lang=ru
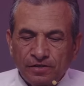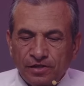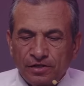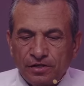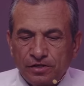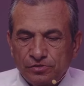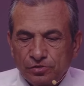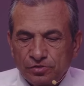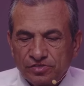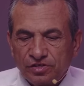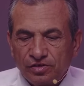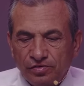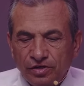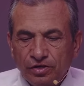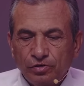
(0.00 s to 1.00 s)
Когда
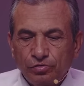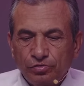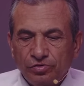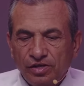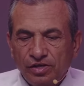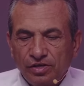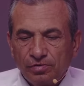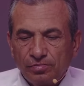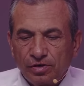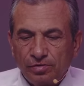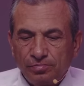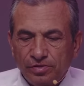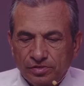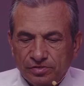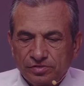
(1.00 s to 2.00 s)
Христос говорил
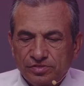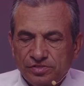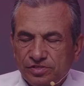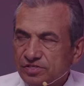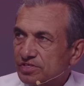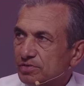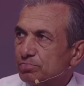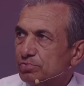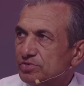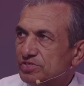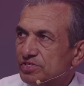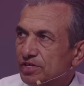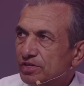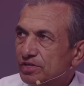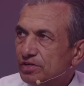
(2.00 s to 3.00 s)
иудеям о мерзости
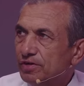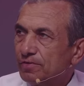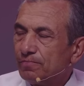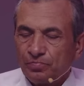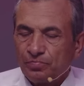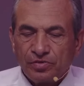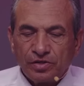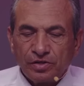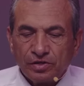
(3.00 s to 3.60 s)
запустения,